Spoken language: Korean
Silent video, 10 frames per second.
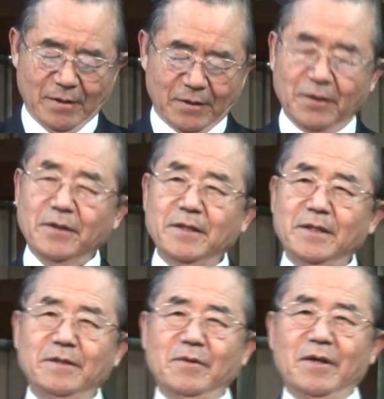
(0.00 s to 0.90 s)

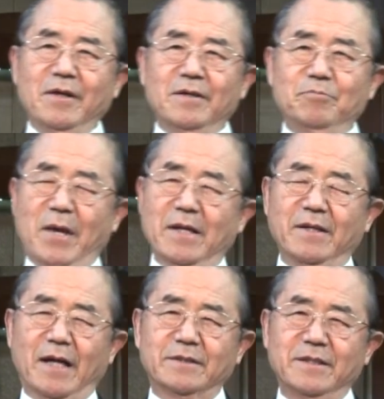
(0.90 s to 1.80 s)
그러니
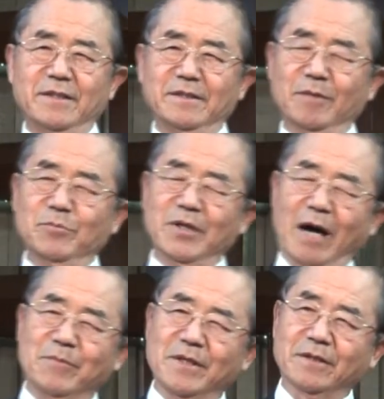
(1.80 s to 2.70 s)
매일같이
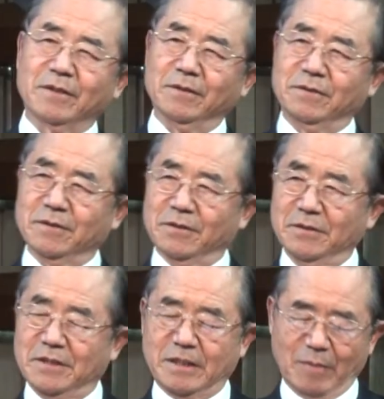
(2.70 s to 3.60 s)
염려하며 그,
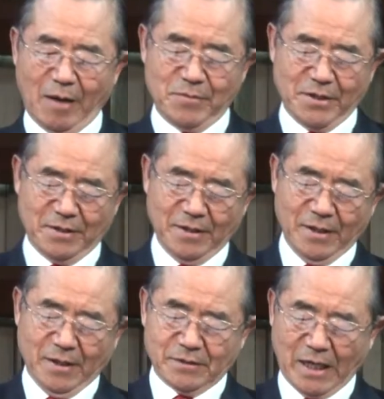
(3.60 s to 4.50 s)
근심하며
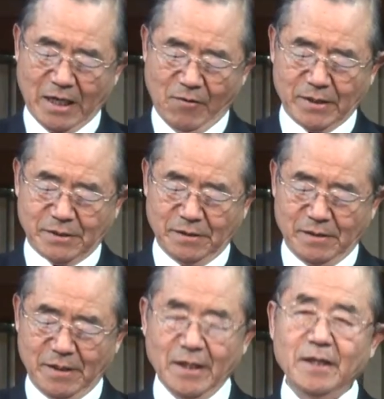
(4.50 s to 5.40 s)

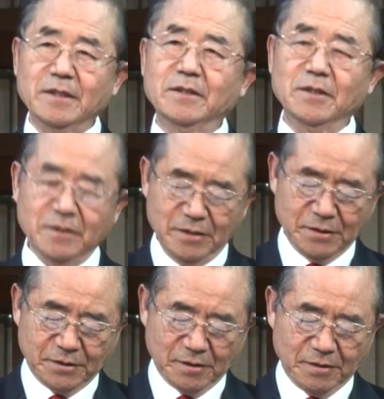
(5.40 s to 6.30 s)
살아왔을
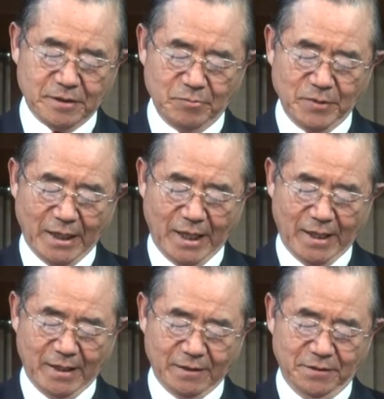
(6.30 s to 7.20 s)
여인이었을
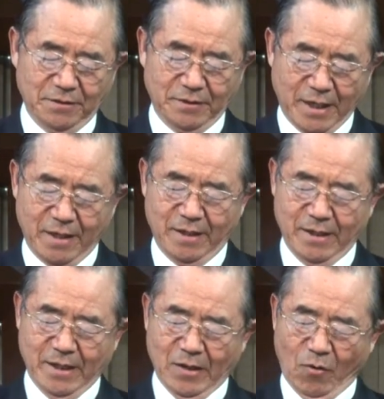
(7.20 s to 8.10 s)
것입니다. 그런데
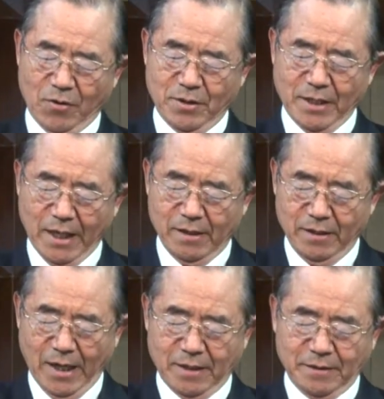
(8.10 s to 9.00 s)
오늘
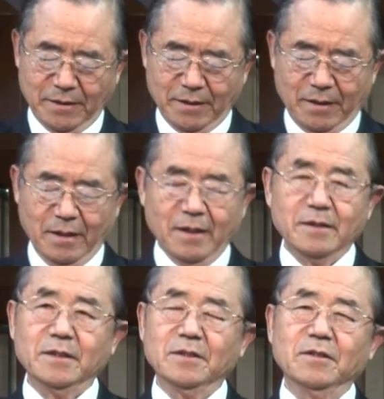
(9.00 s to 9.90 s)
엘리야는
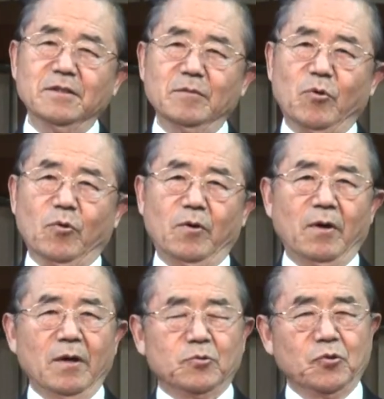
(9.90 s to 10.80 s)
이 여인을 보고
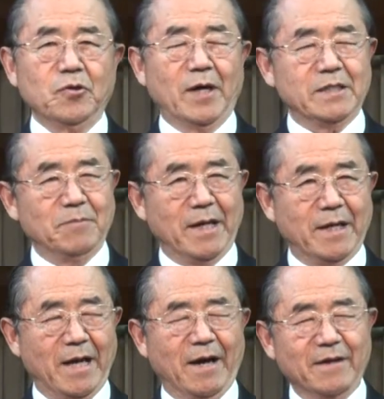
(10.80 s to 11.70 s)
두려워하지
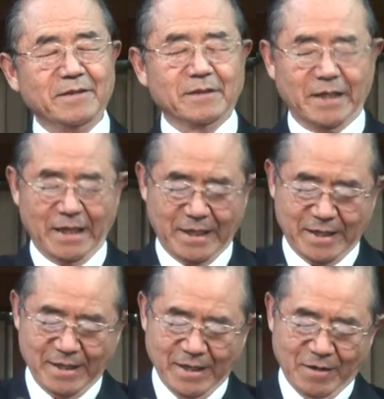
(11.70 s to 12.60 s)
말아라
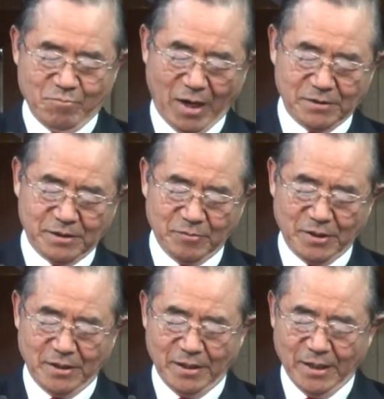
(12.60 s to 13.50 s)
이렇게
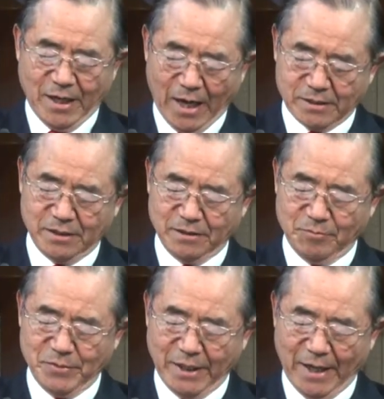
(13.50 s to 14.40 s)
말씀을 하신
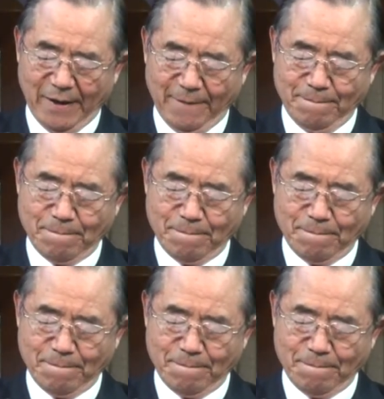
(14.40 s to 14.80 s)
겁니다.